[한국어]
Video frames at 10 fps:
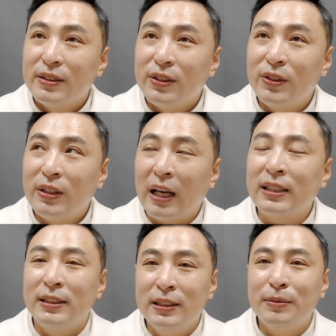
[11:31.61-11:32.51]
어,
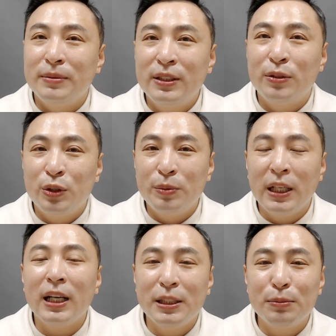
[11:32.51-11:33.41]
가끔 이제 좀
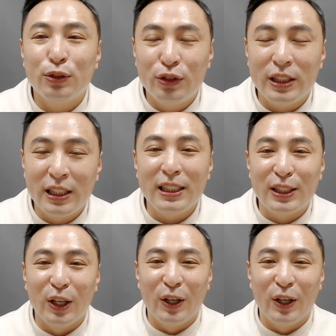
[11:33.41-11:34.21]
이상하신 분들도 있긴 있어요.